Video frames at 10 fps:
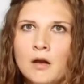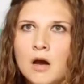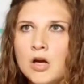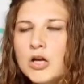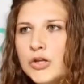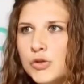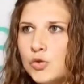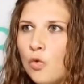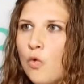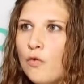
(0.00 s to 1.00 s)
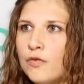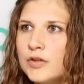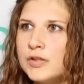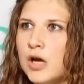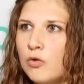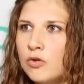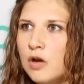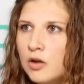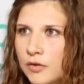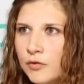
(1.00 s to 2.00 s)
организовывать, народ
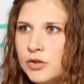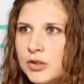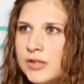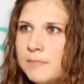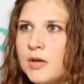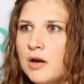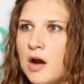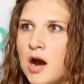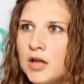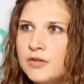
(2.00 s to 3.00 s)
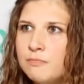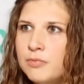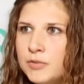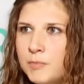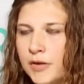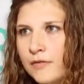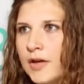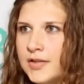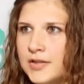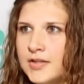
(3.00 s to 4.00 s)
как-то вот собирать, быть
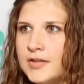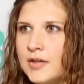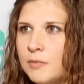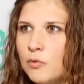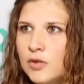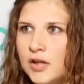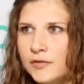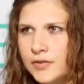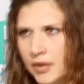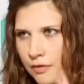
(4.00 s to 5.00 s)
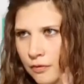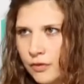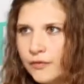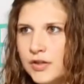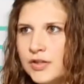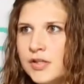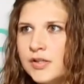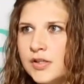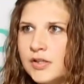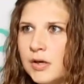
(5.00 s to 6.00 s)
предводителем, куда-то всех вот вести
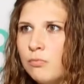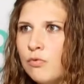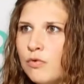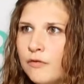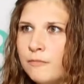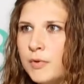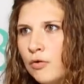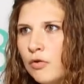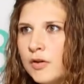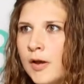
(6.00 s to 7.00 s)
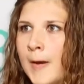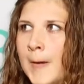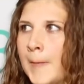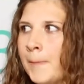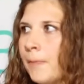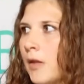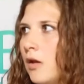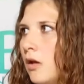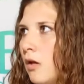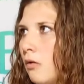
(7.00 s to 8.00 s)
за собой вперед.
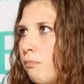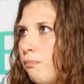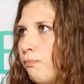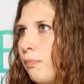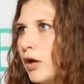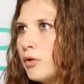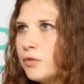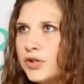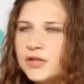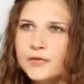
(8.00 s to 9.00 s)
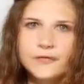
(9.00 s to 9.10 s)
И поэтому, естественно,